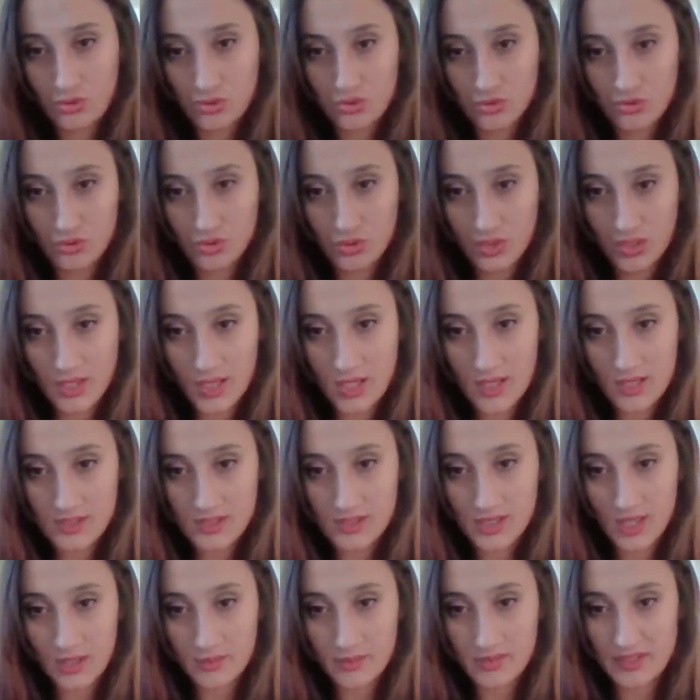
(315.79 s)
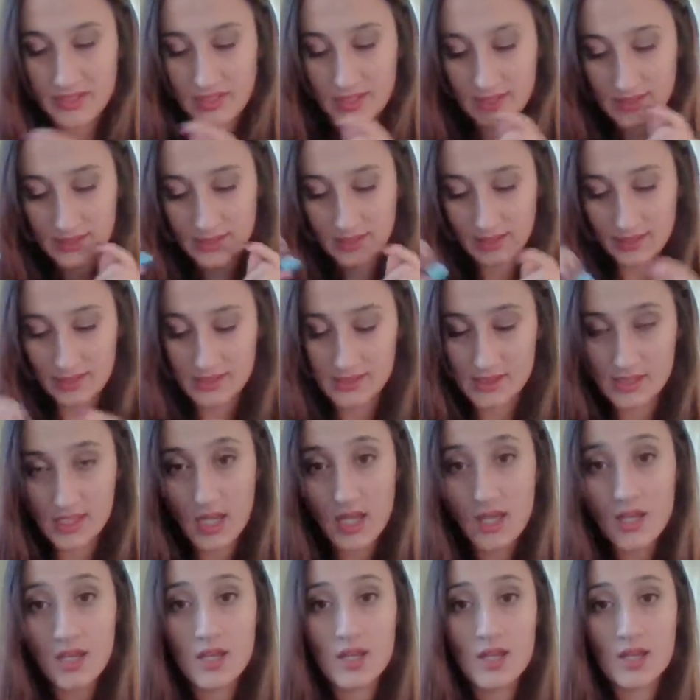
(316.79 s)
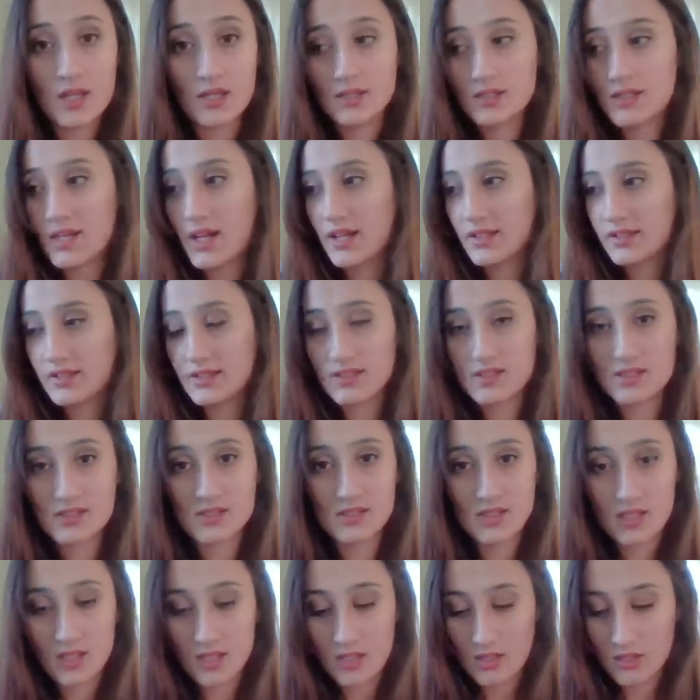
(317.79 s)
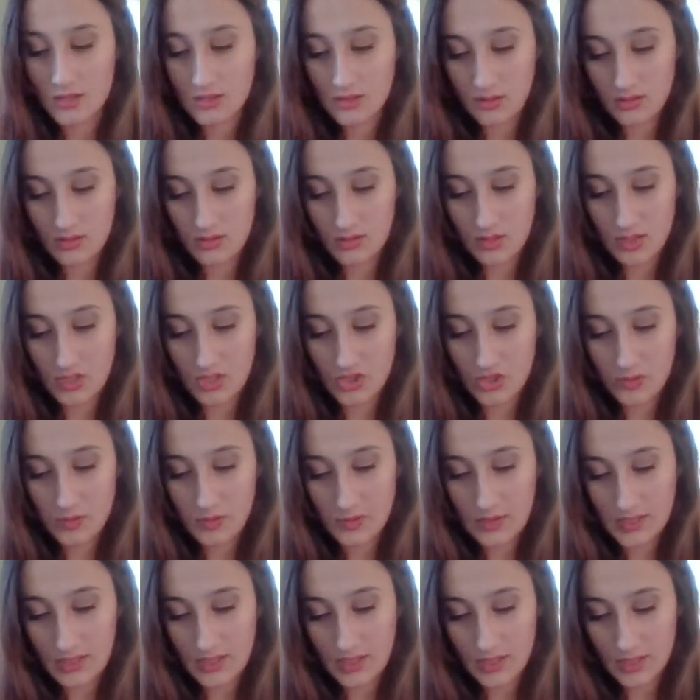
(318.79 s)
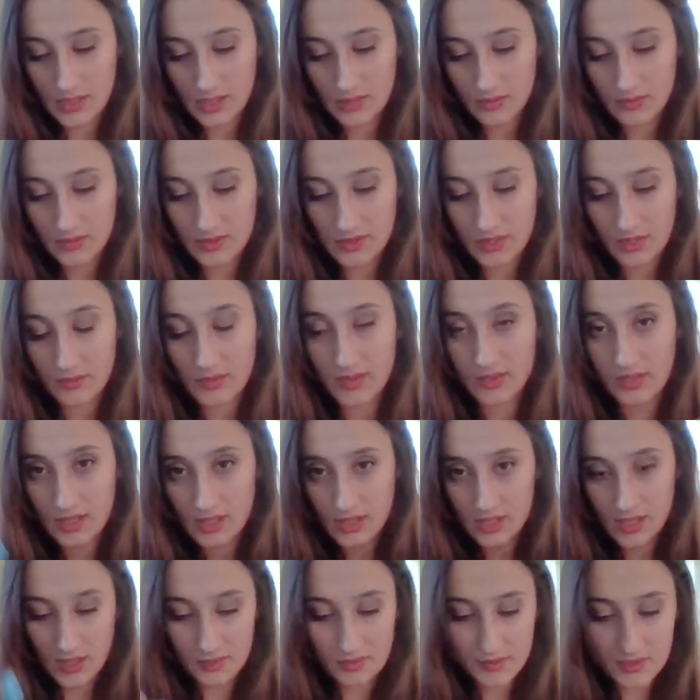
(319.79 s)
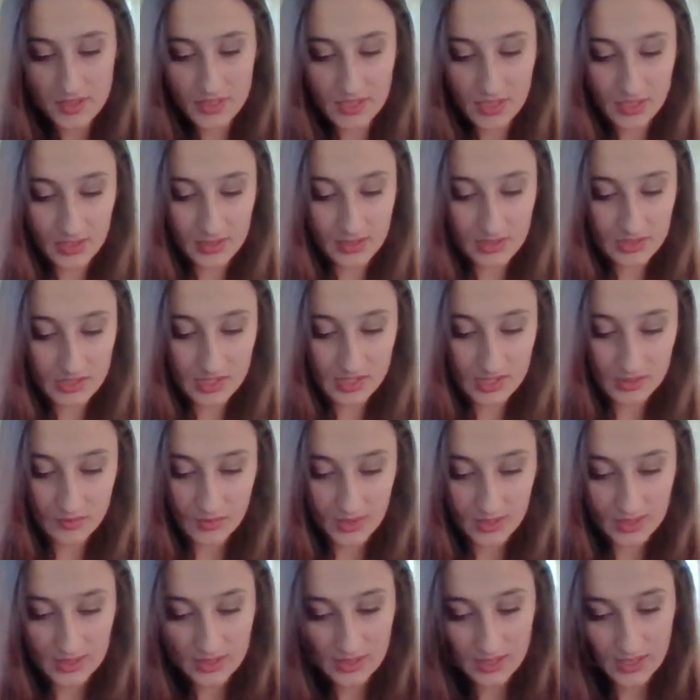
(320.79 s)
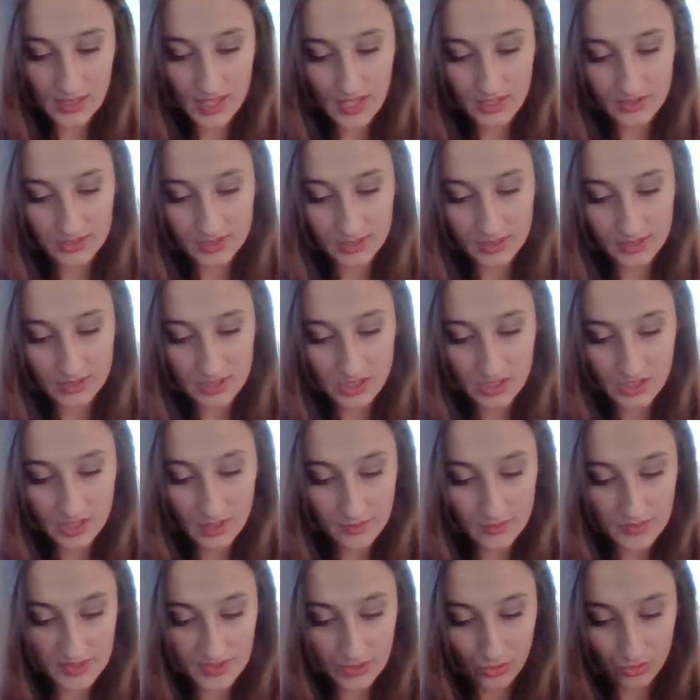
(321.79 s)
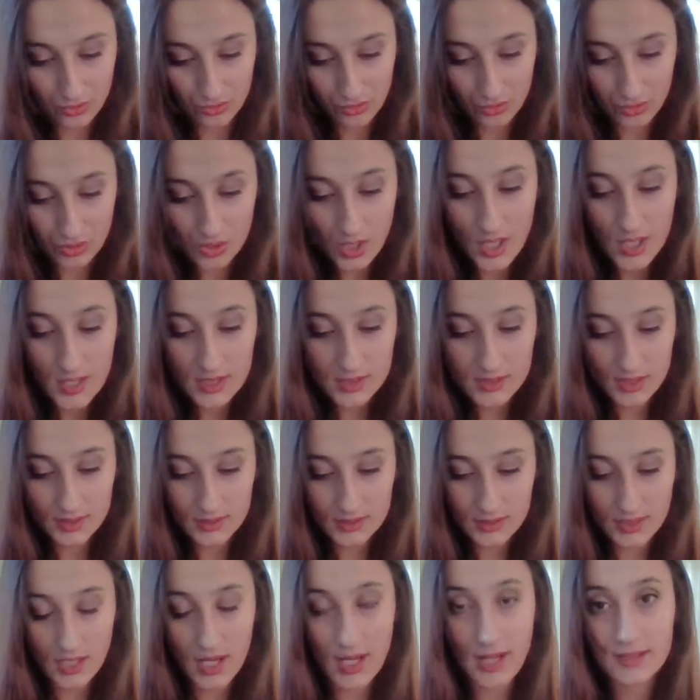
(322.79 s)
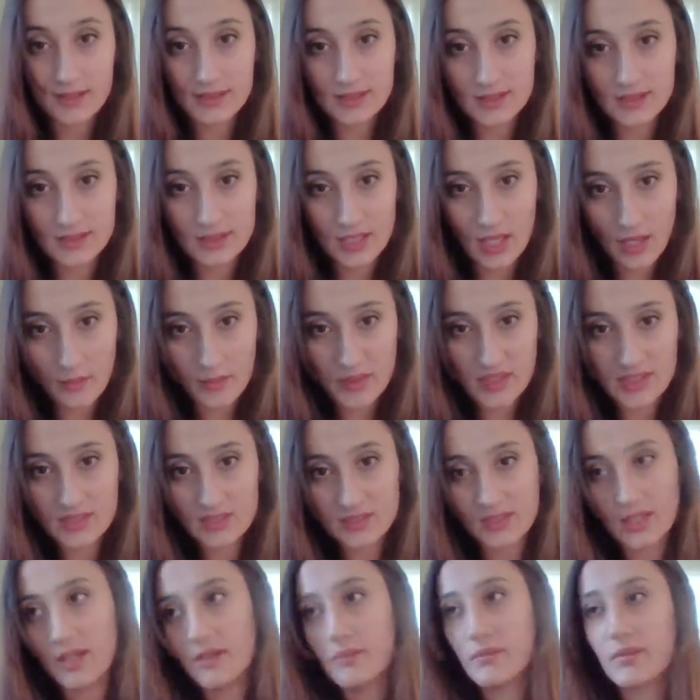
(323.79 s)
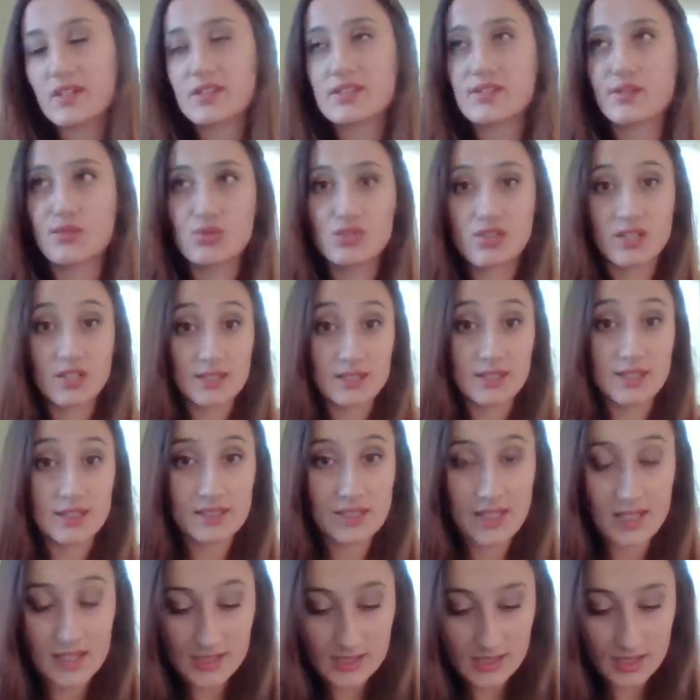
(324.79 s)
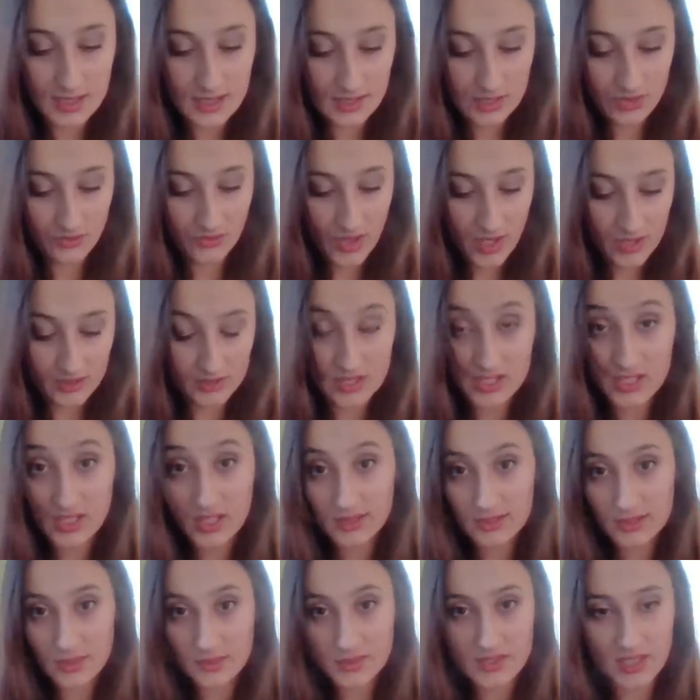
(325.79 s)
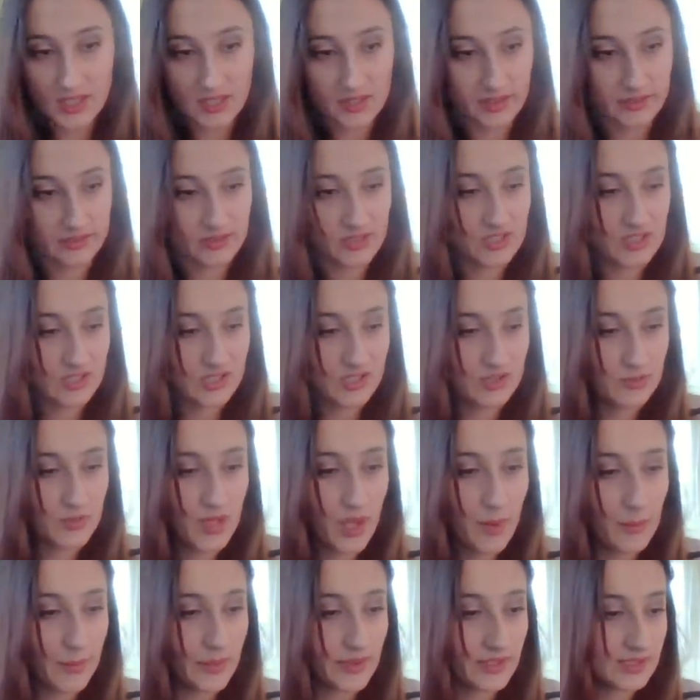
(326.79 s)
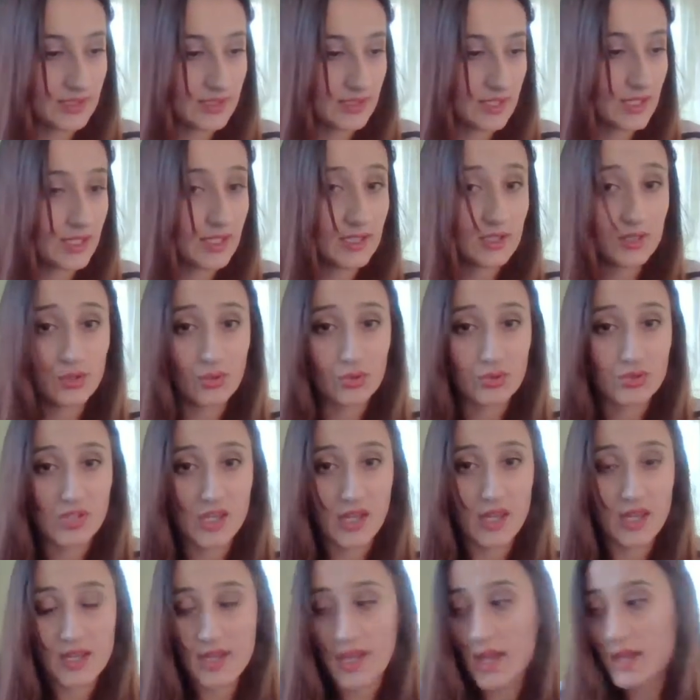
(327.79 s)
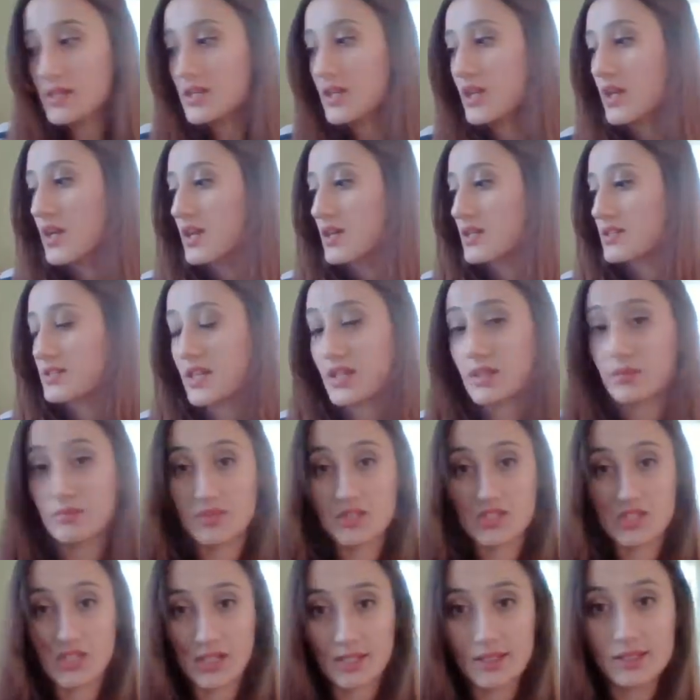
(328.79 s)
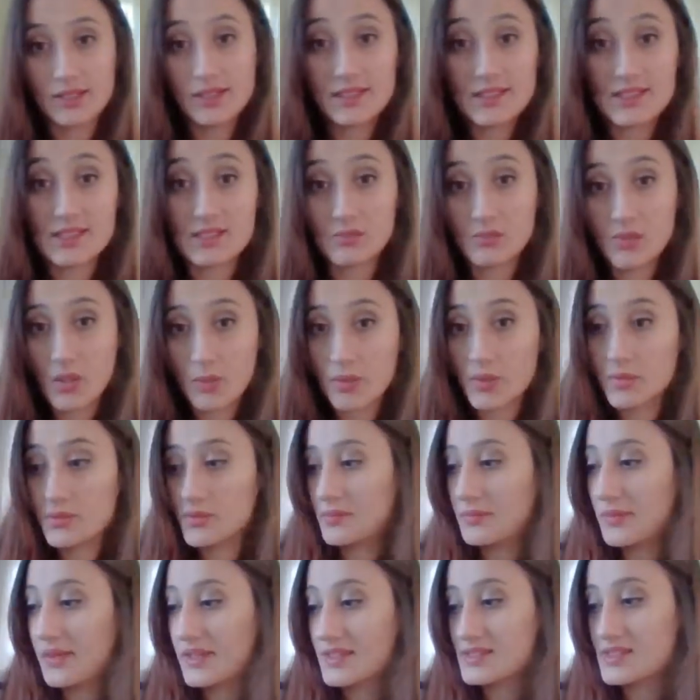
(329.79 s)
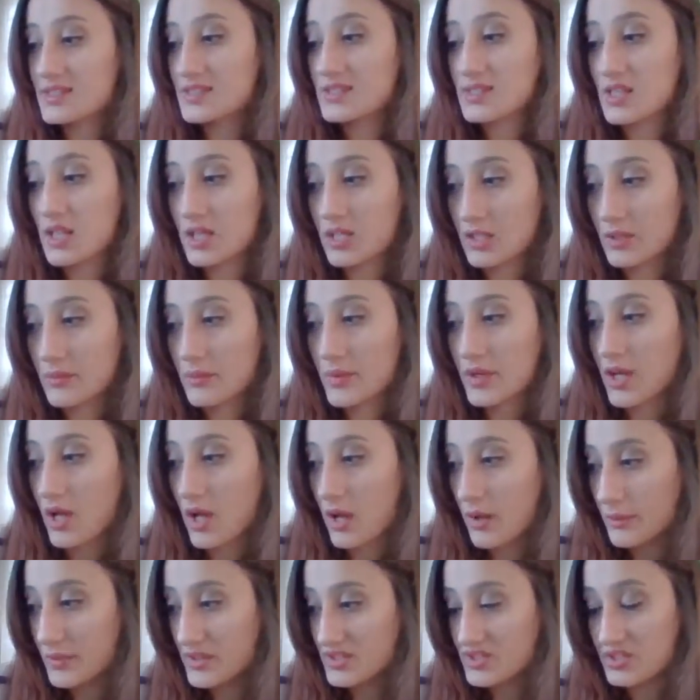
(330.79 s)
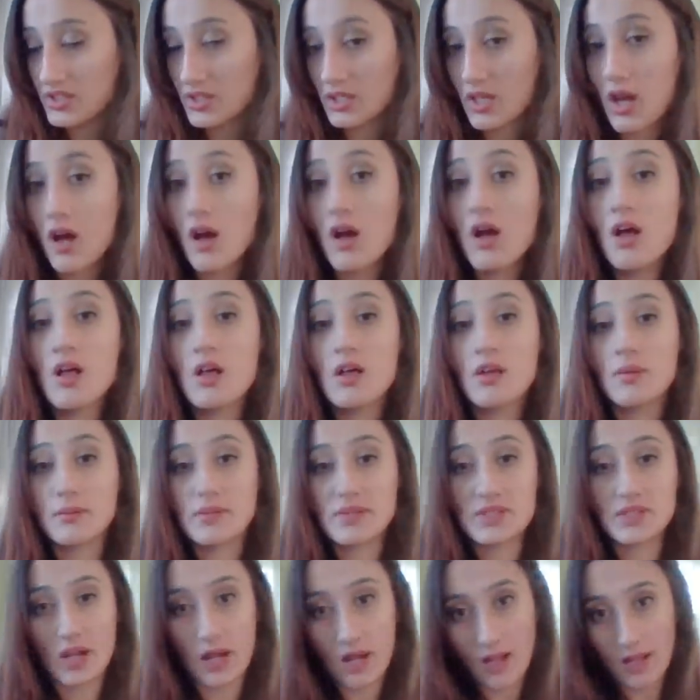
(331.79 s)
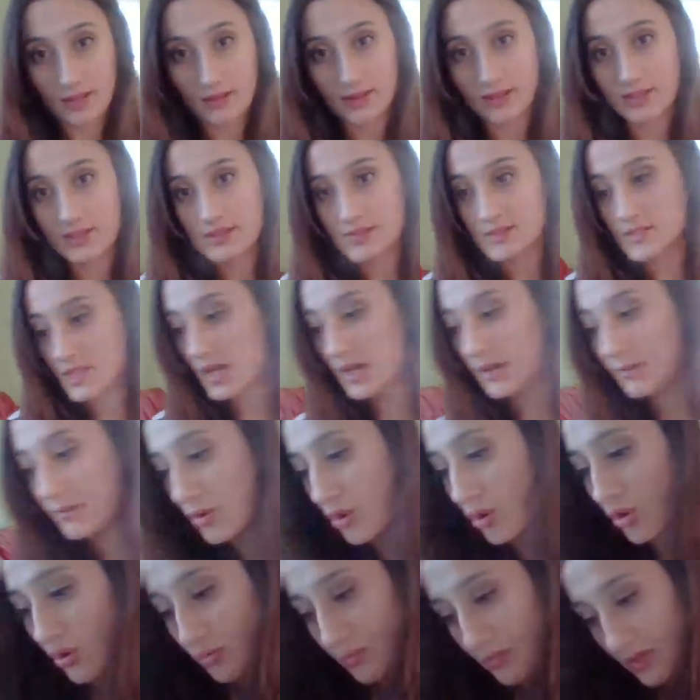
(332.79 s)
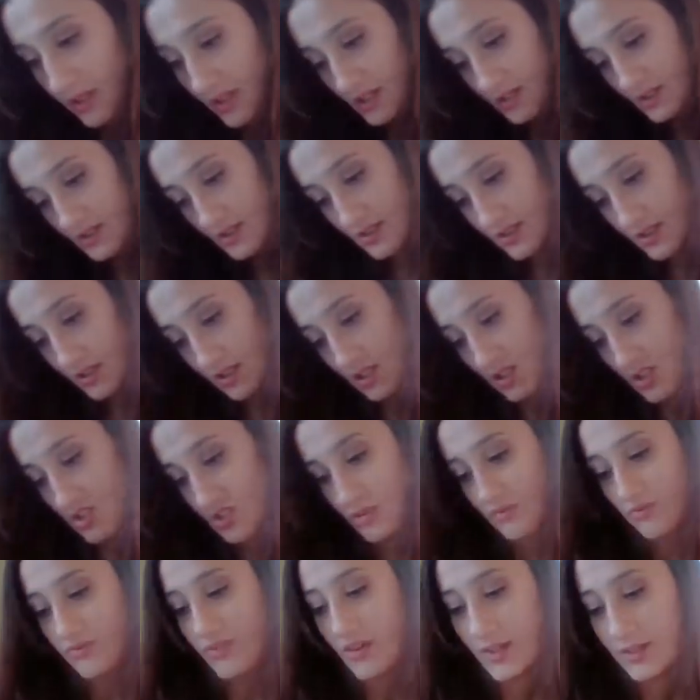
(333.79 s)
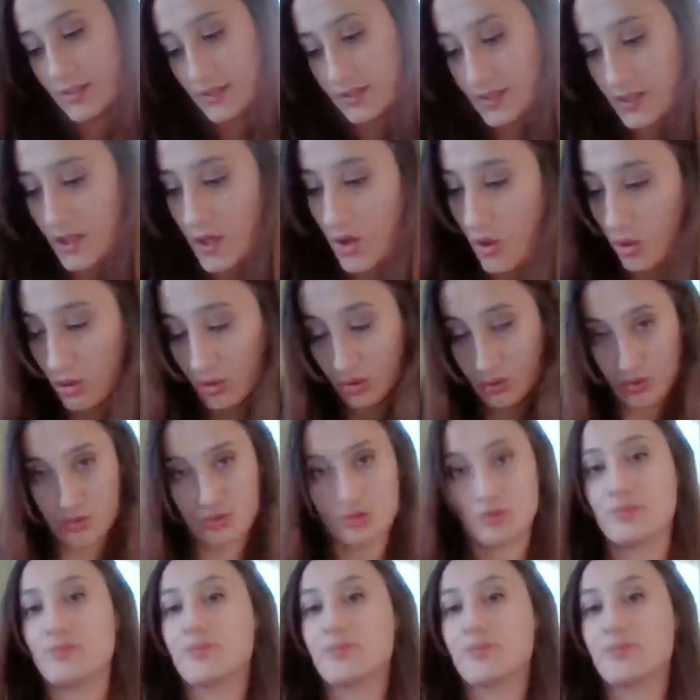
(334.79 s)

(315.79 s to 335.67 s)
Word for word: Şuraya sabitlediğinizde kağıdınız hiçbir yere kımıldamadan rahat bir şekilde çiziminizi gerçekleştirebiliyorsunuz. Zaten altlığın amacı da masa üzerinde değilsiniz veya dışarıda bir alanda çizim yapmanız gerekiyorsa eğer rahat bir şekilde çizim yapabilmenizi sağlamak amacıyla bir altlık sahibi olmanız sizin için faydalı olur.